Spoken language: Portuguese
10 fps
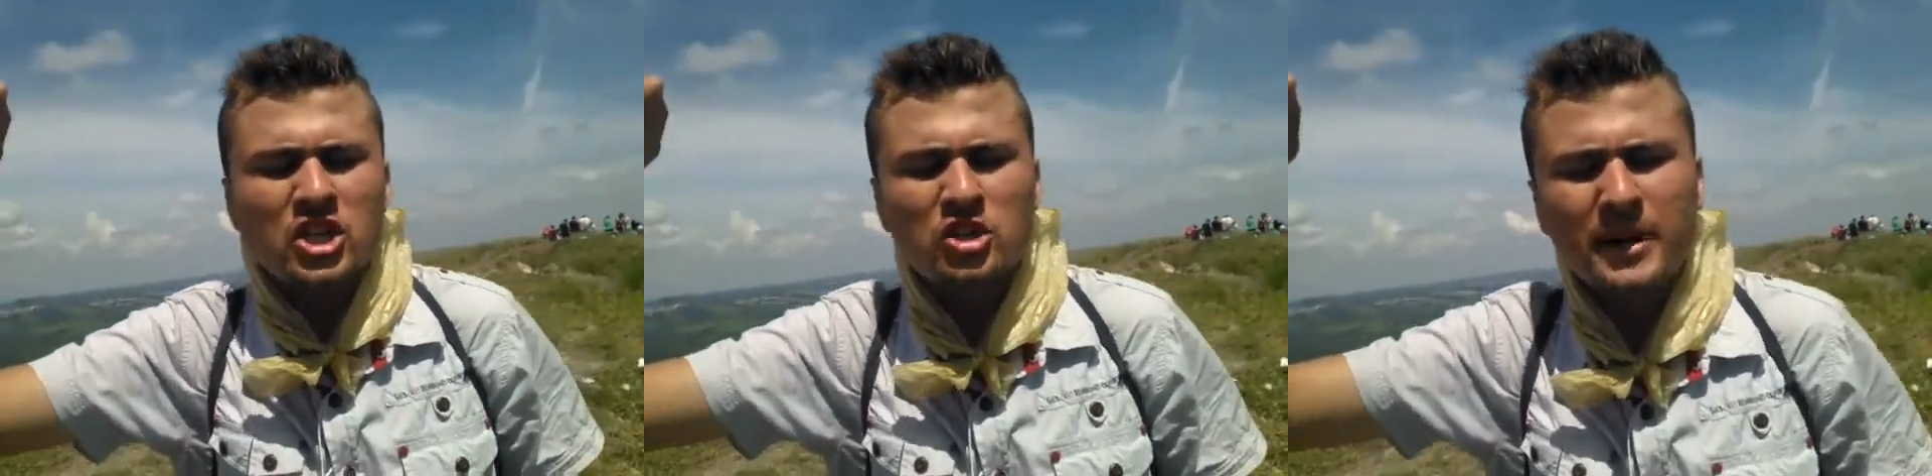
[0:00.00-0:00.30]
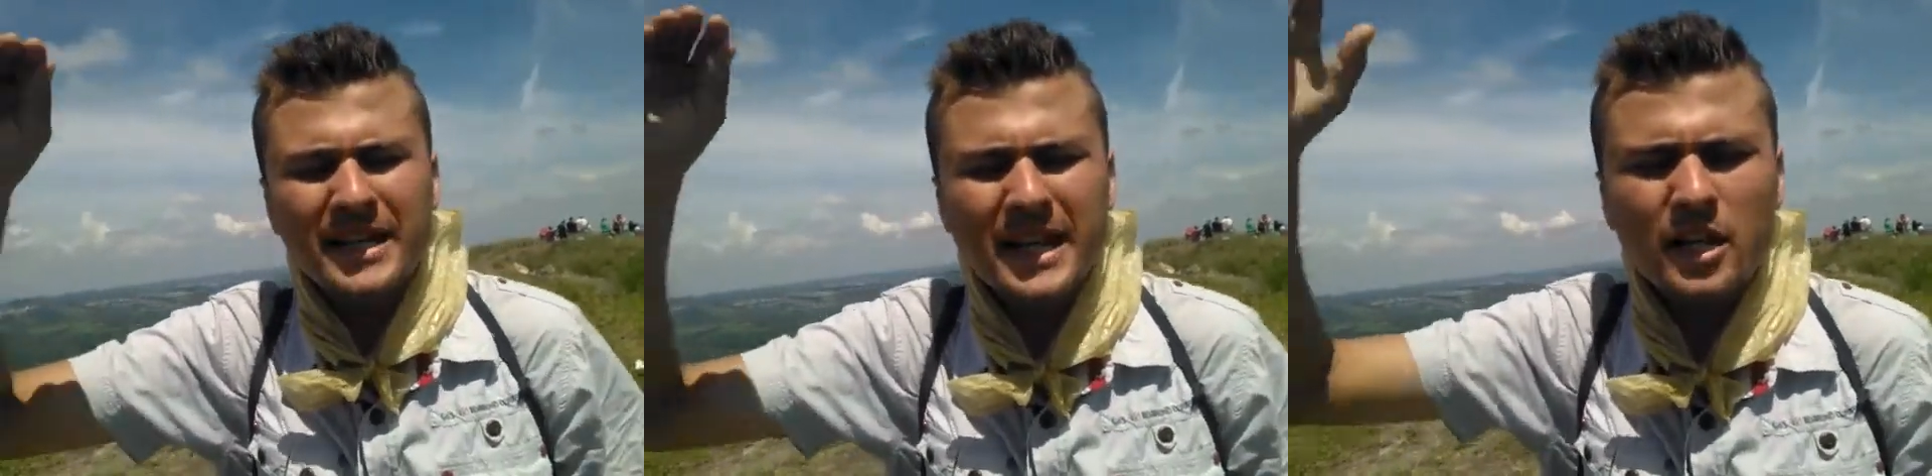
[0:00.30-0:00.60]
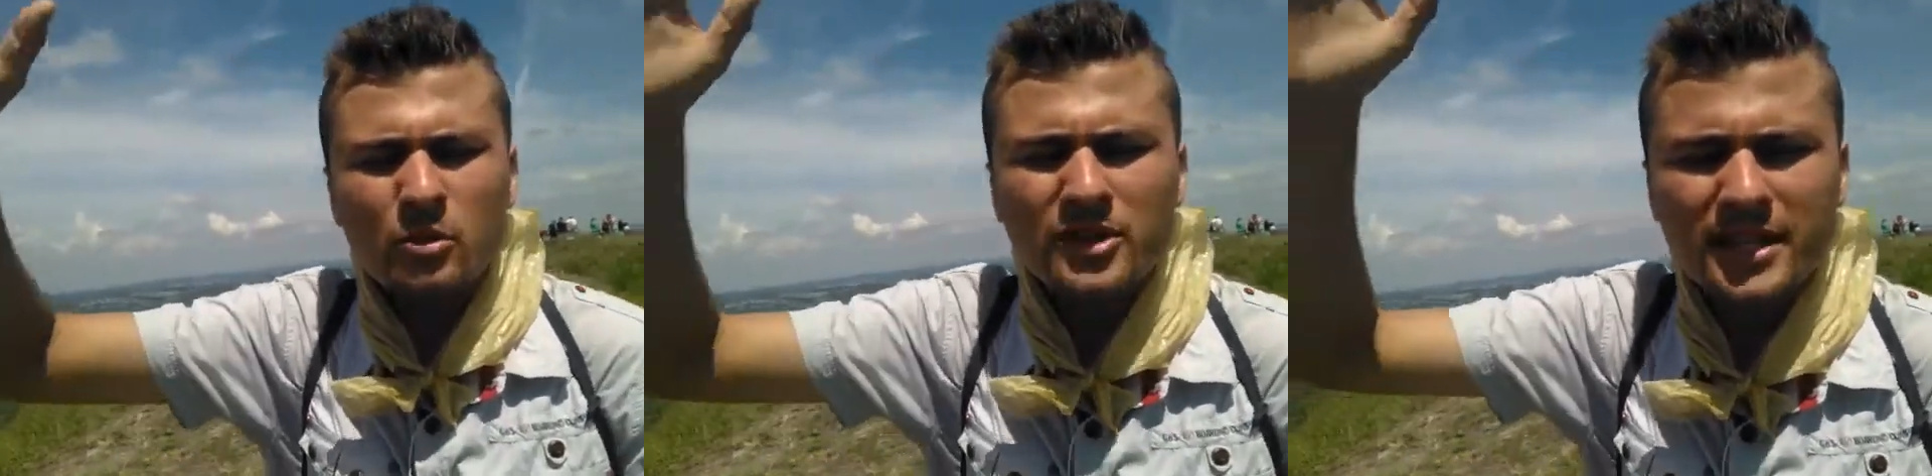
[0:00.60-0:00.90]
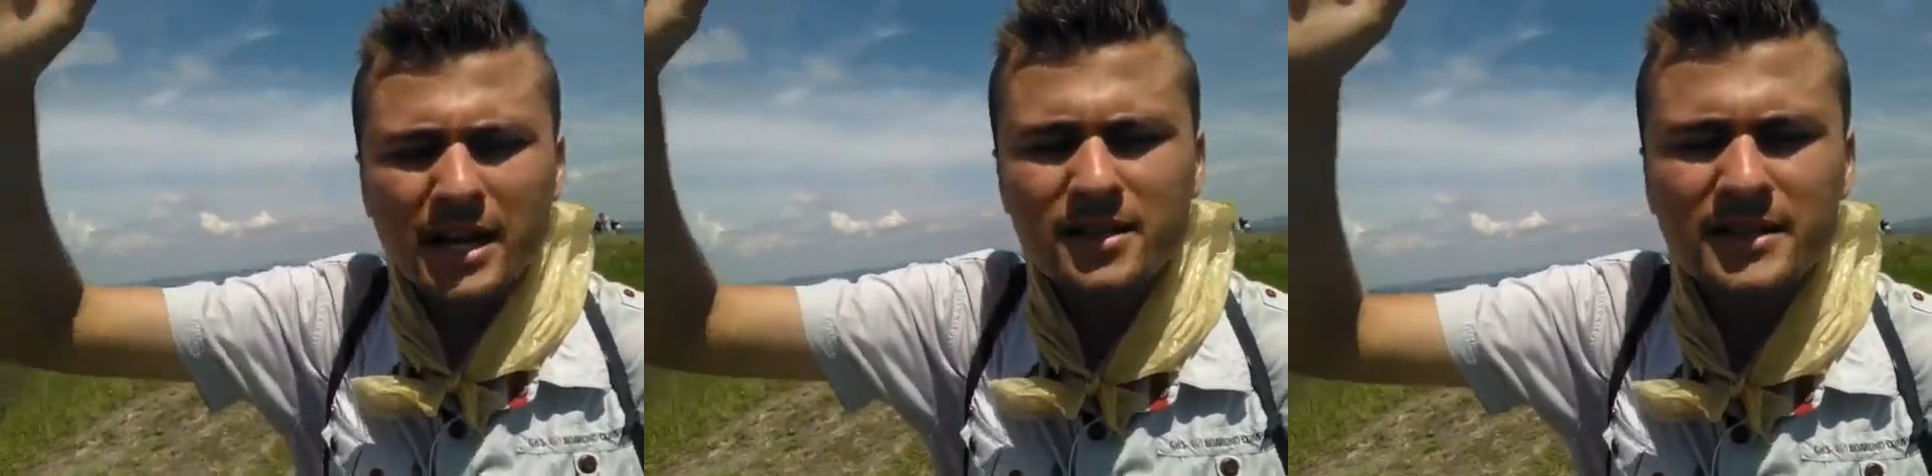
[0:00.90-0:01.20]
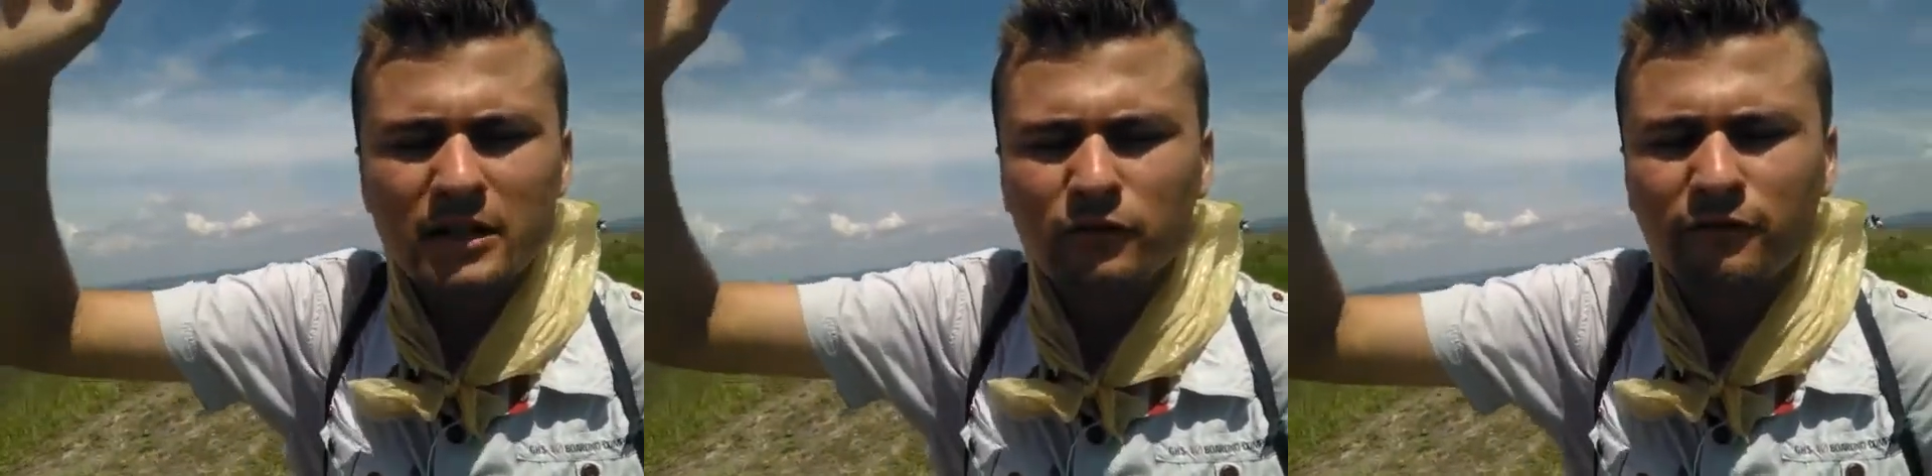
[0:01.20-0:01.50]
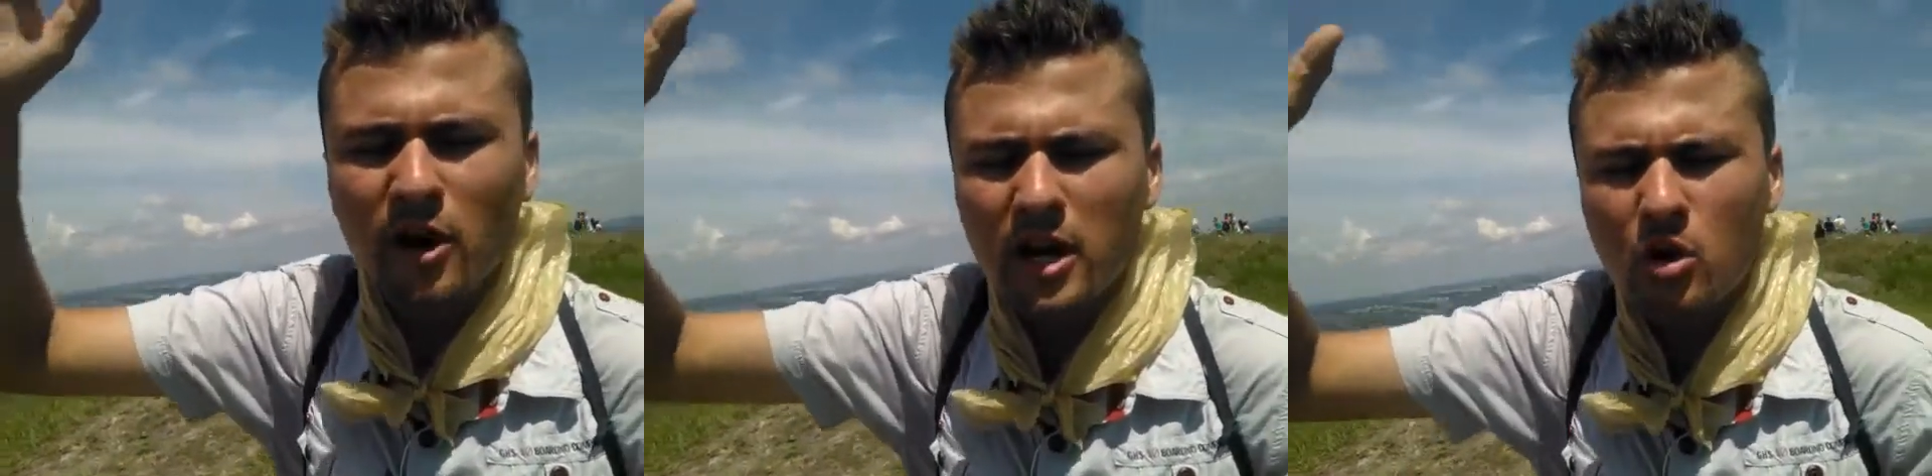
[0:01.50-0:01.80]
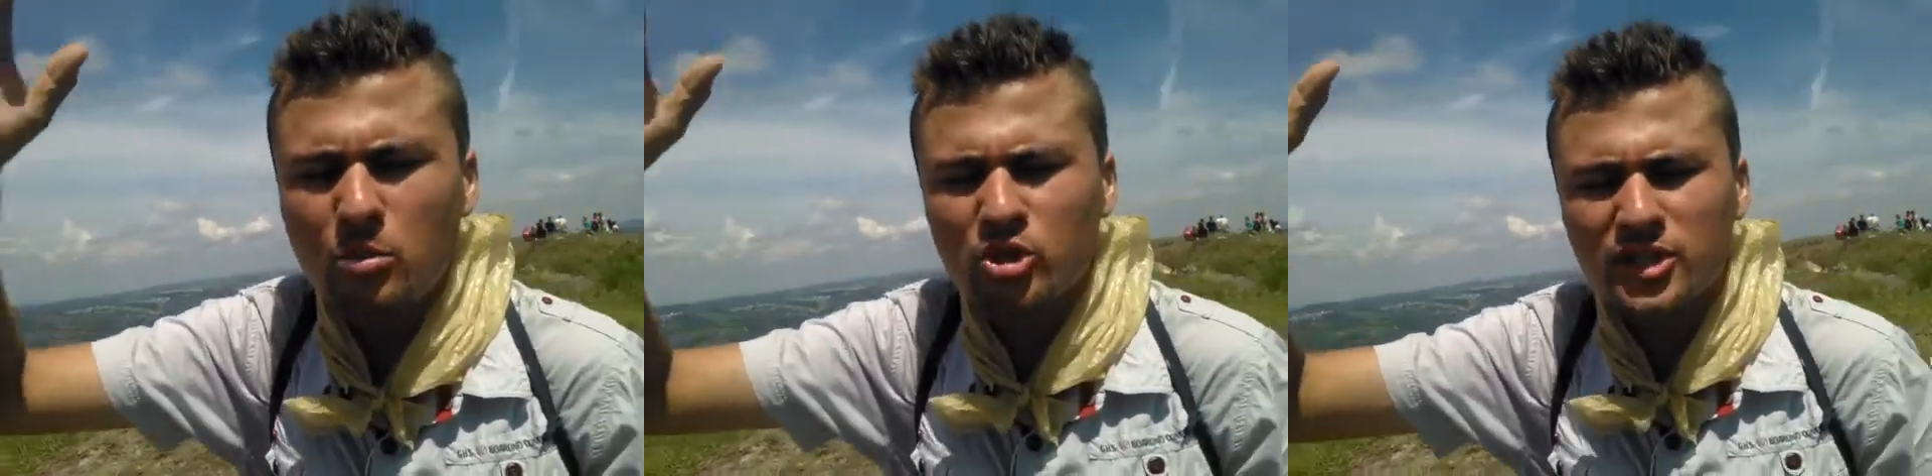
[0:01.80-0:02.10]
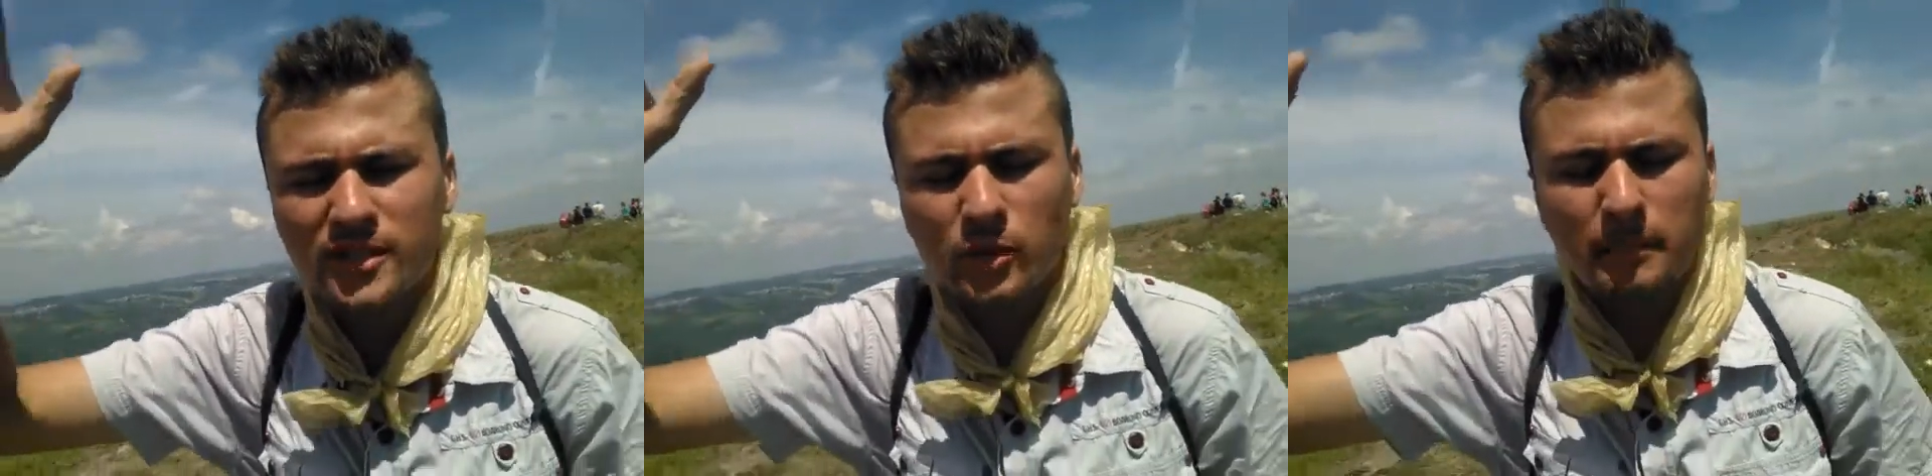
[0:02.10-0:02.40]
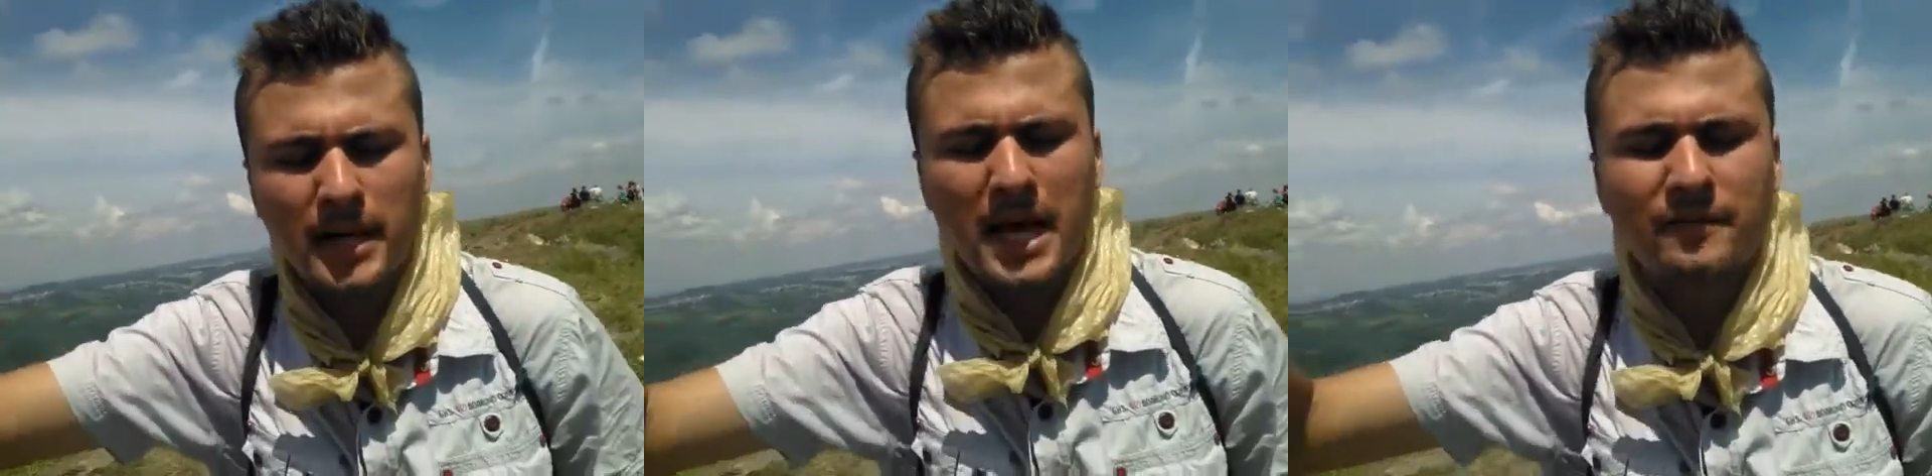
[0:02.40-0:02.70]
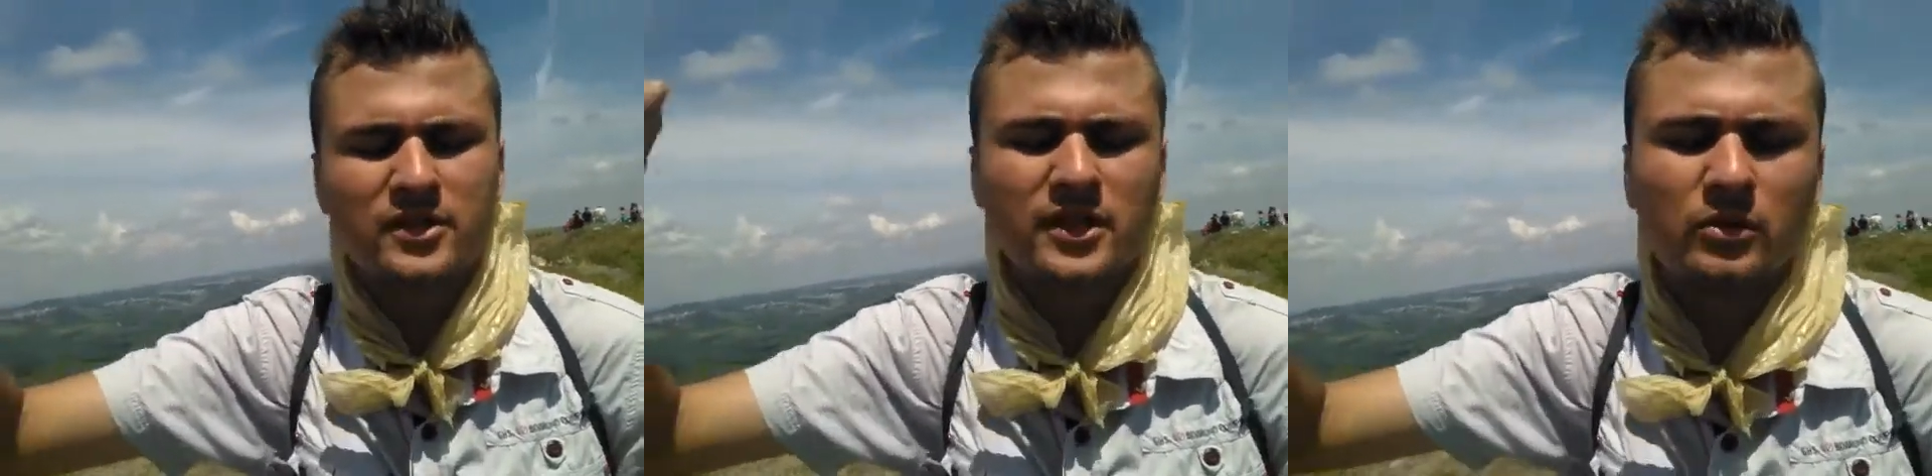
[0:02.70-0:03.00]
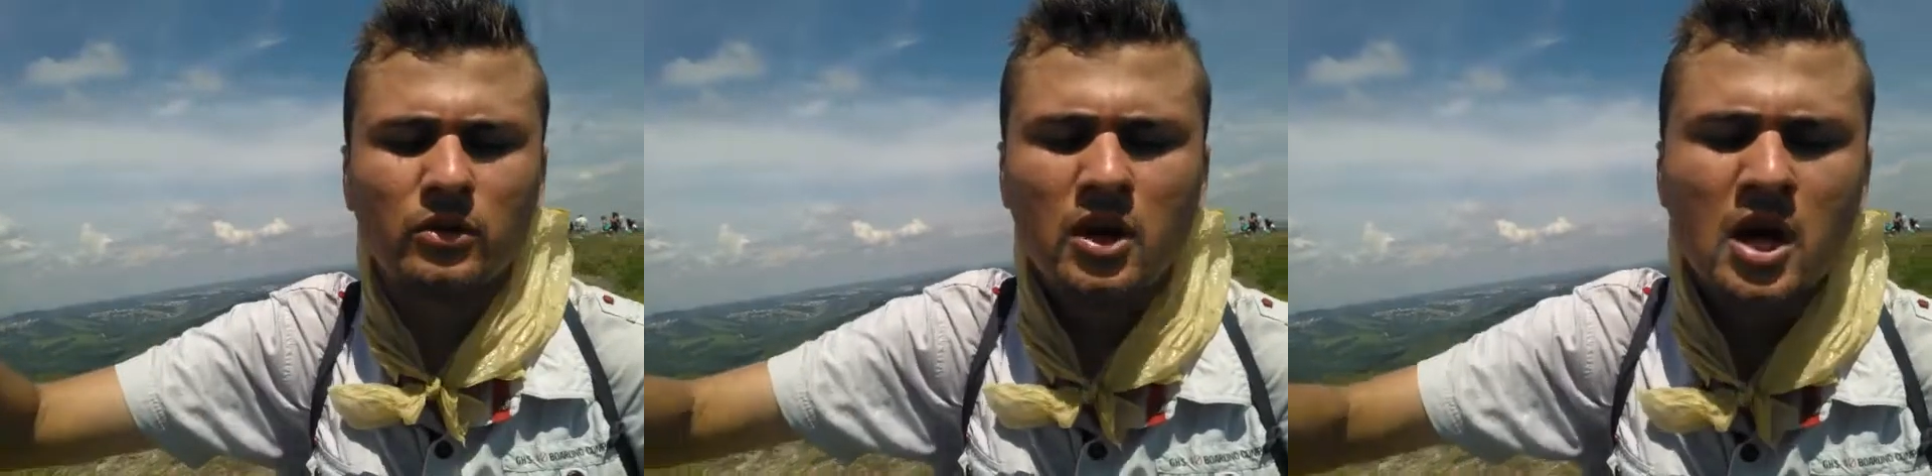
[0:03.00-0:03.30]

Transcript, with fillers: de maneira nenhuma será lançado fora, como diz a tua palavra, Senhor.